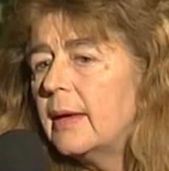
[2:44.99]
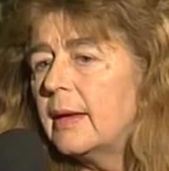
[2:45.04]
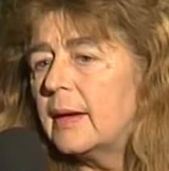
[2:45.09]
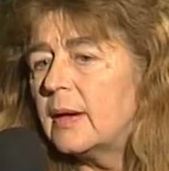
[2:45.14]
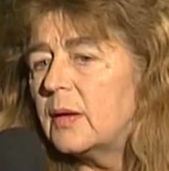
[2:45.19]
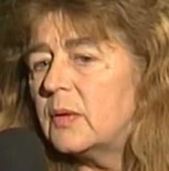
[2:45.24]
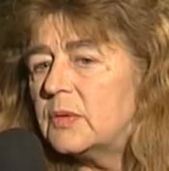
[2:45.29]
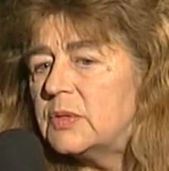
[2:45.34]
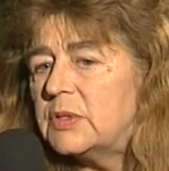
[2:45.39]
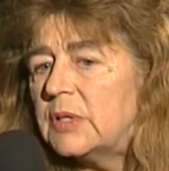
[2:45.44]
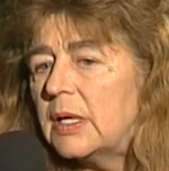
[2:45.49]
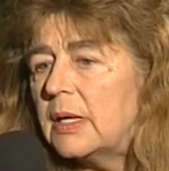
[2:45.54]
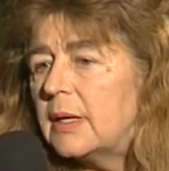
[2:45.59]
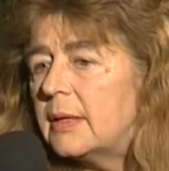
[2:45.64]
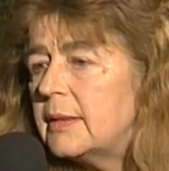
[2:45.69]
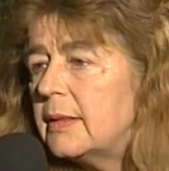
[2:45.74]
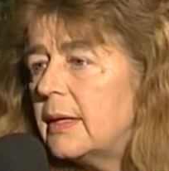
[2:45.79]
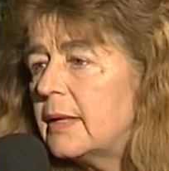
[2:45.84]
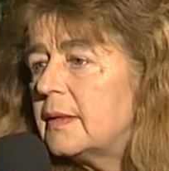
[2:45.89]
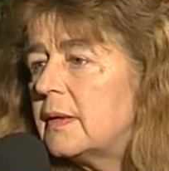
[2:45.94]
Ludzie
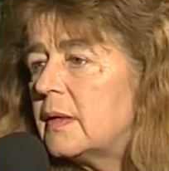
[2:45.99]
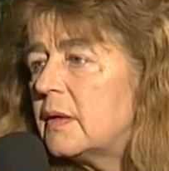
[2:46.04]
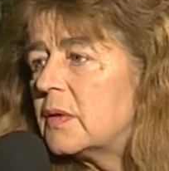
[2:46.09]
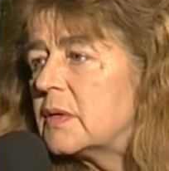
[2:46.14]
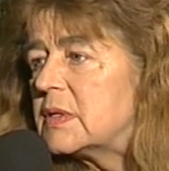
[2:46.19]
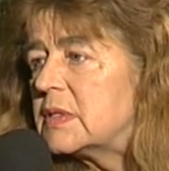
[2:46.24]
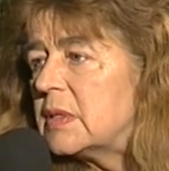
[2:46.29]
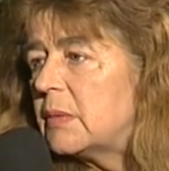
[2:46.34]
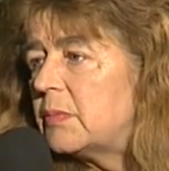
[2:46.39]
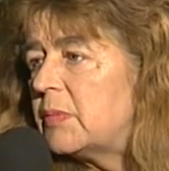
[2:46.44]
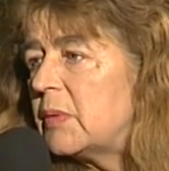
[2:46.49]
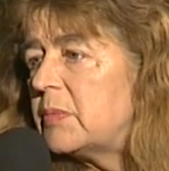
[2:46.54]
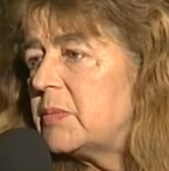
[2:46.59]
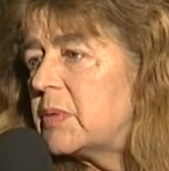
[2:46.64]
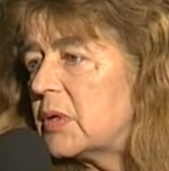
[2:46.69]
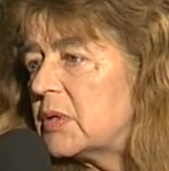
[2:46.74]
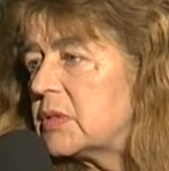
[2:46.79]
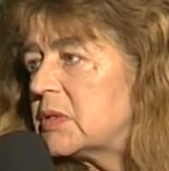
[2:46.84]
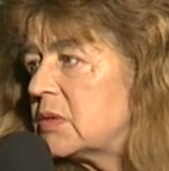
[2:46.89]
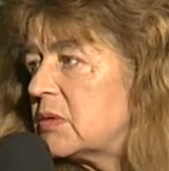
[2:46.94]
na drodze po
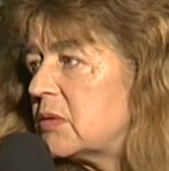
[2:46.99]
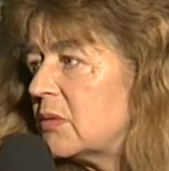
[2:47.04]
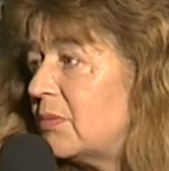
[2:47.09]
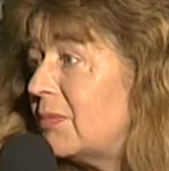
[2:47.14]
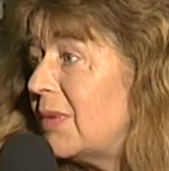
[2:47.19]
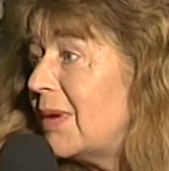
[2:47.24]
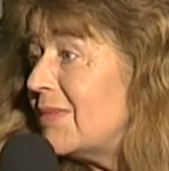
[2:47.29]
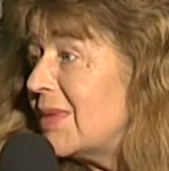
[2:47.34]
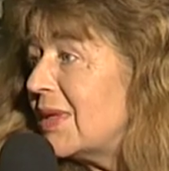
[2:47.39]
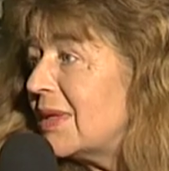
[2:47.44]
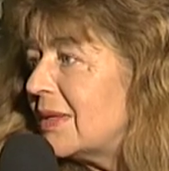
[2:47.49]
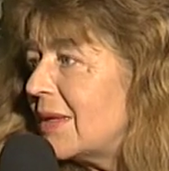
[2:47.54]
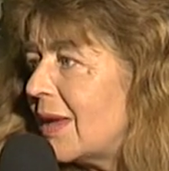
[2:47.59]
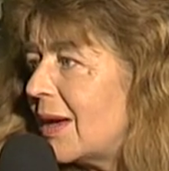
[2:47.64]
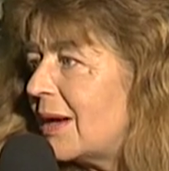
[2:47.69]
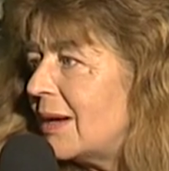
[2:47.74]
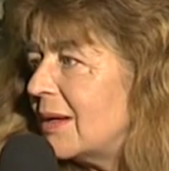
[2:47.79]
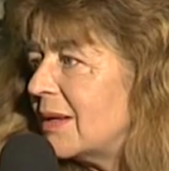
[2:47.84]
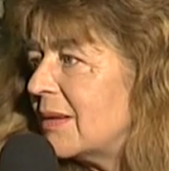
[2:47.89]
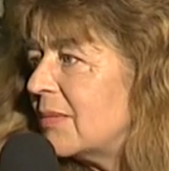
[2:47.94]
prostu
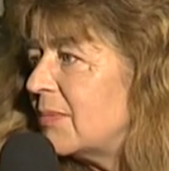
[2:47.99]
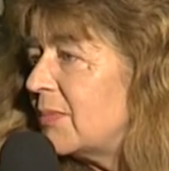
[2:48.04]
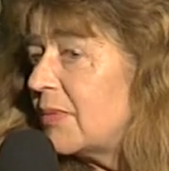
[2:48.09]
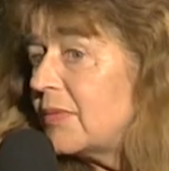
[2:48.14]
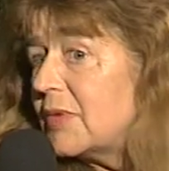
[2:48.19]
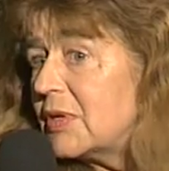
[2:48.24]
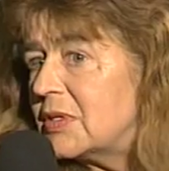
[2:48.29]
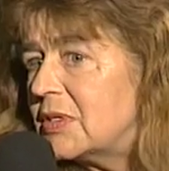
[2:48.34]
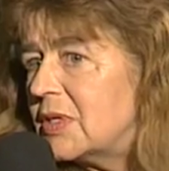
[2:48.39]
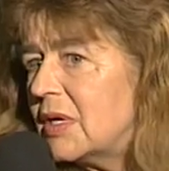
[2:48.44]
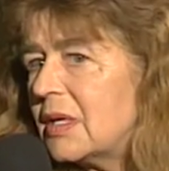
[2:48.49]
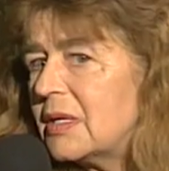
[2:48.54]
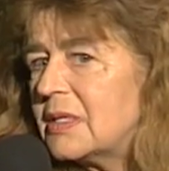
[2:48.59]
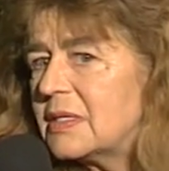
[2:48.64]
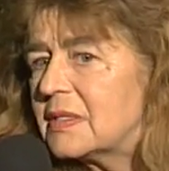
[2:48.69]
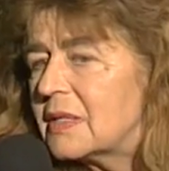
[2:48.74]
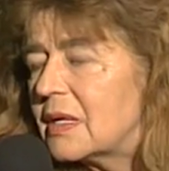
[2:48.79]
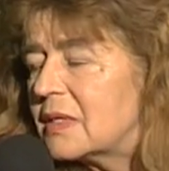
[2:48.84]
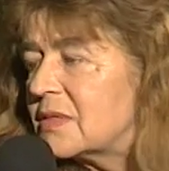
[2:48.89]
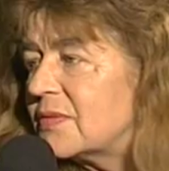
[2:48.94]
pamiętali, powiedzieli
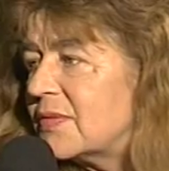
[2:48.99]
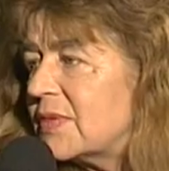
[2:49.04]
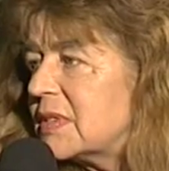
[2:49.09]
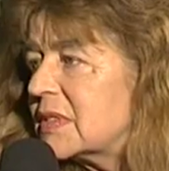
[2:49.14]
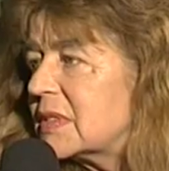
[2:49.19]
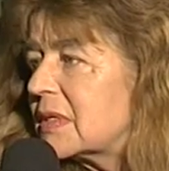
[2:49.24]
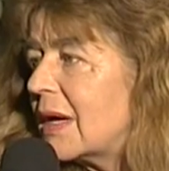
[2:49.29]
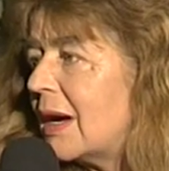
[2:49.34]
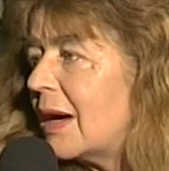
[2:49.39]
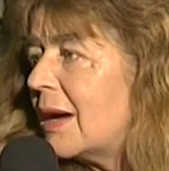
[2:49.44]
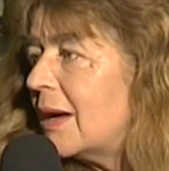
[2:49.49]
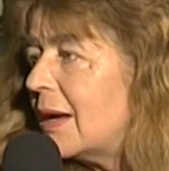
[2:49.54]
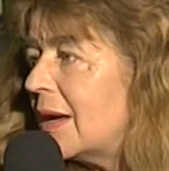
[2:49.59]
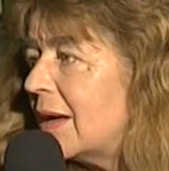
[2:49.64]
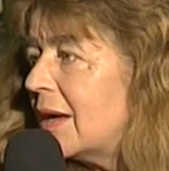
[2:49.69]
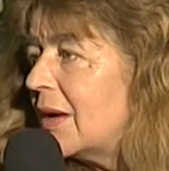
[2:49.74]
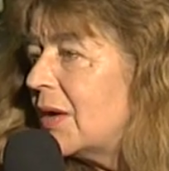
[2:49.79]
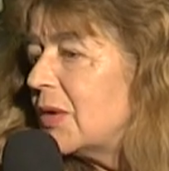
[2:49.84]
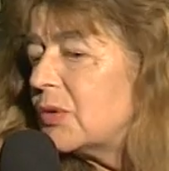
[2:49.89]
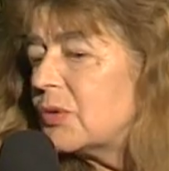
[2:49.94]
z nazwiska,
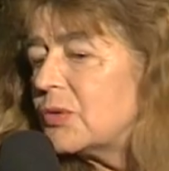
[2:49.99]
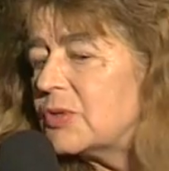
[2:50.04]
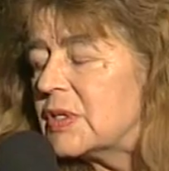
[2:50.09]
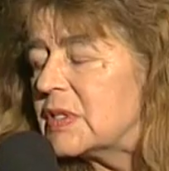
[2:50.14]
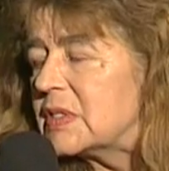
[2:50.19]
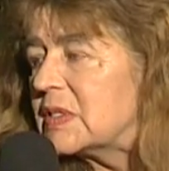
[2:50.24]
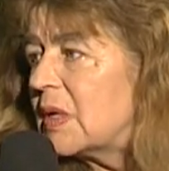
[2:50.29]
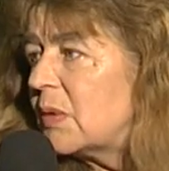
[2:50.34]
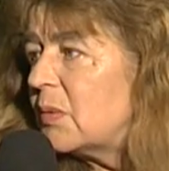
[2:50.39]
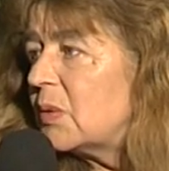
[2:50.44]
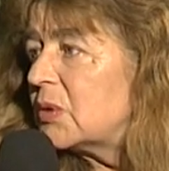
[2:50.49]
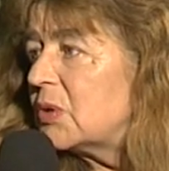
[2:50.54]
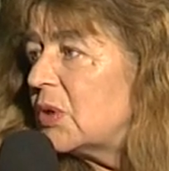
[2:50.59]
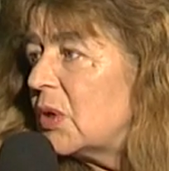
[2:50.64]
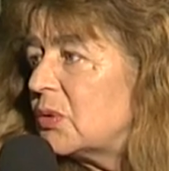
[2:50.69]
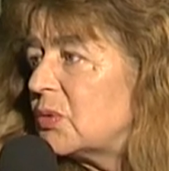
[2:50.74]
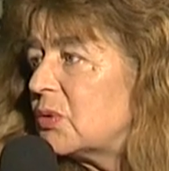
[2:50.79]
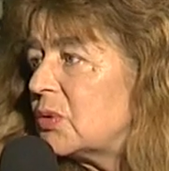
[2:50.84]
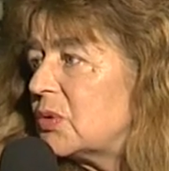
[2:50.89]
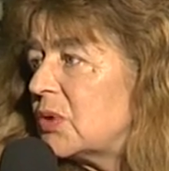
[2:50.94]
tu się stało
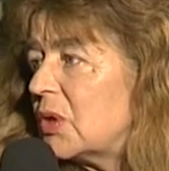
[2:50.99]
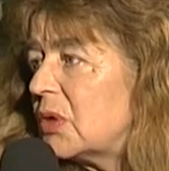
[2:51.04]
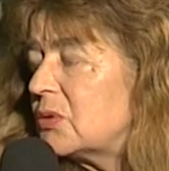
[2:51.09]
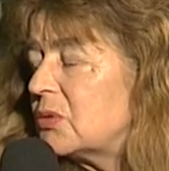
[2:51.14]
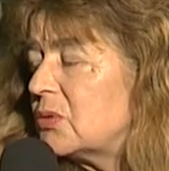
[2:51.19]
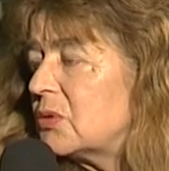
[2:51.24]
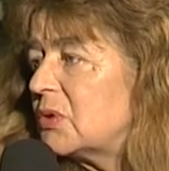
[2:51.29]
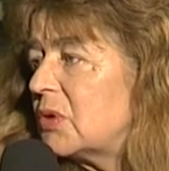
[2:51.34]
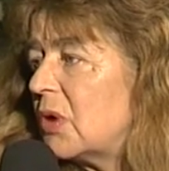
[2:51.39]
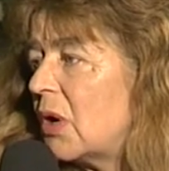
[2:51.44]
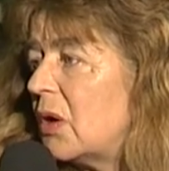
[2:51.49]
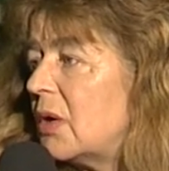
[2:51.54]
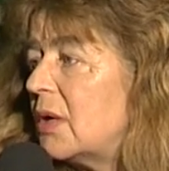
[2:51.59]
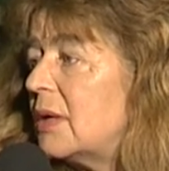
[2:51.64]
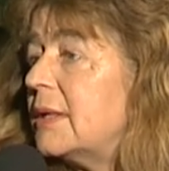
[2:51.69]
to, tu, to, tu, to. E,